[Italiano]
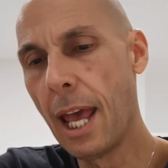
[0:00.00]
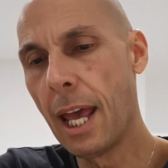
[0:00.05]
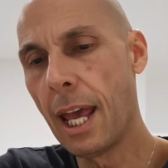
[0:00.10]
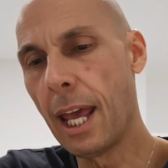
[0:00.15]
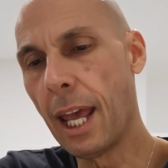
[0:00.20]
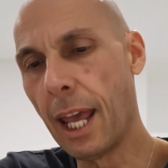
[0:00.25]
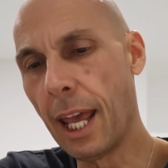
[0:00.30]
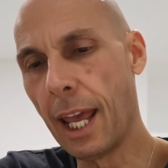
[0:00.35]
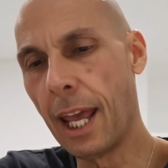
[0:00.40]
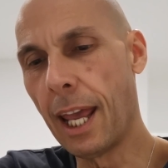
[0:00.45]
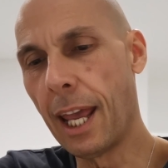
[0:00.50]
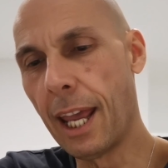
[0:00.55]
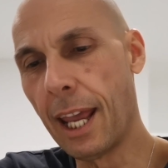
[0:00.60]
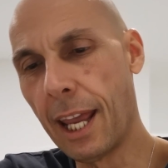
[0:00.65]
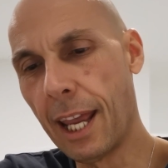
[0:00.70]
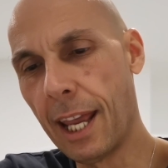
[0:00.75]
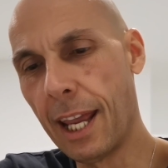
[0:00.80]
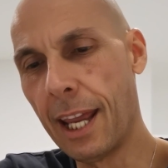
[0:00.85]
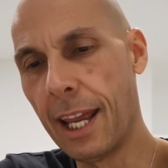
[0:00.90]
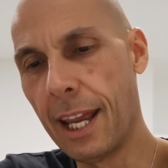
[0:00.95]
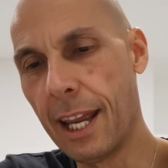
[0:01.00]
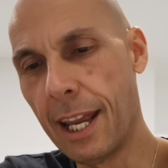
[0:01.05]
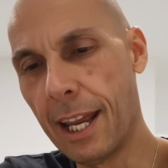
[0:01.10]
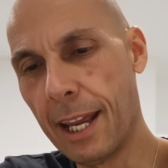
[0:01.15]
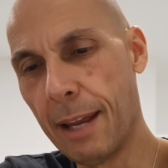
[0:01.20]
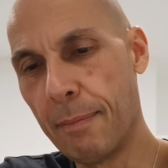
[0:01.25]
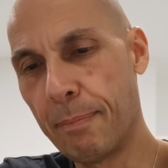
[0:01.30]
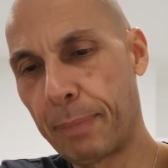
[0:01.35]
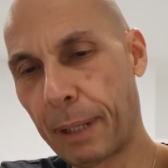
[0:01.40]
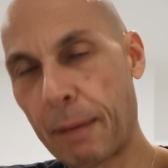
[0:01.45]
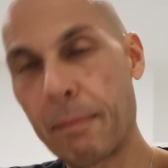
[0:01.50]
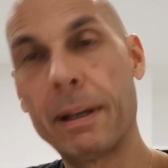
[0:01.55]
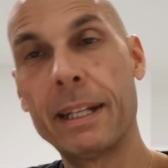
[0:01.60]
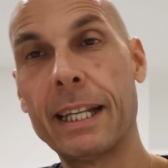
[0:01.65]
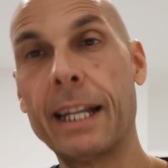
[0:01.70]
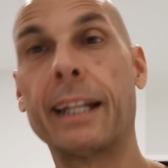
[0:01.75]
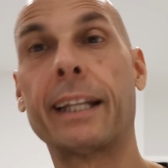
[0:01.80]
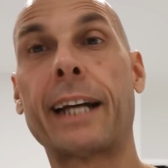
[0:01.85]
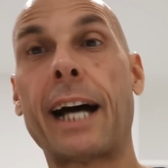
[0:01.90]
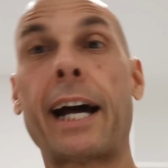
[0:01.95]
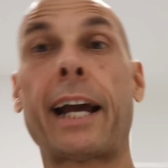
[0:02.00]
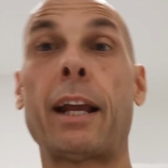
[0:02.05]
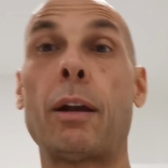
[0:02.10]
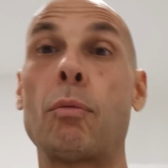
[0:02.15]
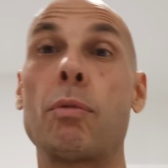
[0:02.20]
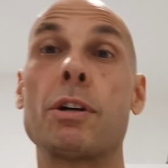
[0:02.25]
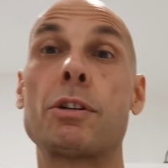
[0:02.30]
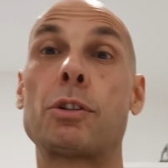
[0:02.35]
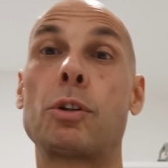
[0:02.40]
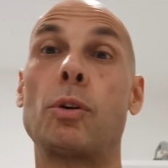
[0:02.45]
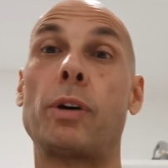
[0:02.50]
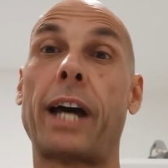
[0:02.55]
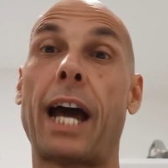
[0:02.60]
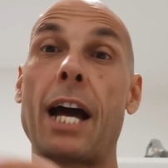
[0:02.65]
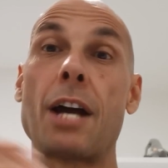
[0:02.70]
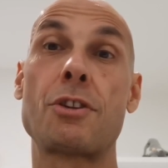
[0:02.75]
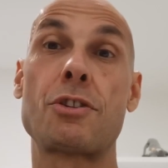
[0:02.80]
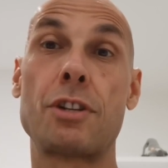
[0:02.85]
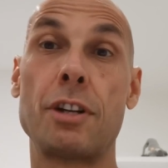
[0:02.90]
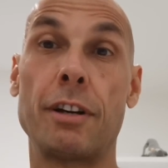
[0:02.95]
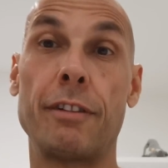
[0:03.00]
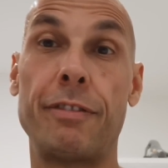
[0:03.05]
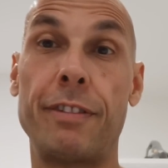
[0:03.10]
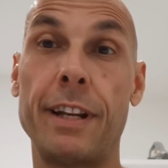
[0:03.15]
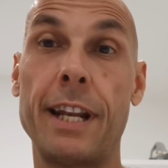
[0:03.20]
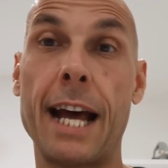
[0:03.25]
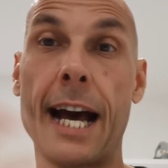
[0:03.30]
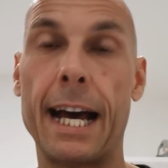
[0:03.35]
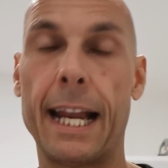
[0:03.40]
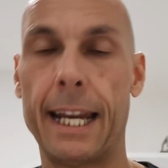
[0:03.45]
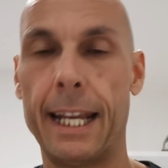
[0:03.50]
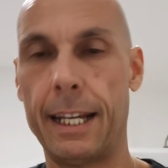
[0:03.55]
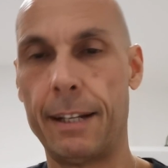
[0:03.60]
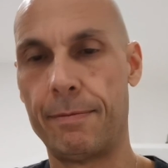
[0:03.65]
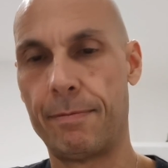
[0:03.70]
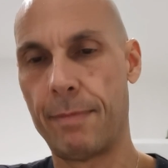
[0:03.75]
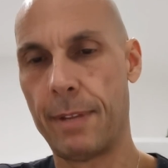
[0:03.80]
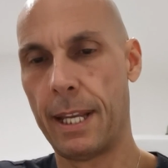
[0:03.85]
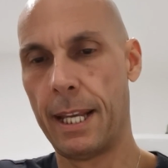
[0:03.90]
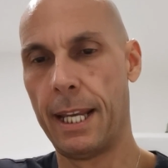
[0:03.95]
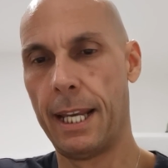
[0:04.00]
e prima di entrare in questo rush finale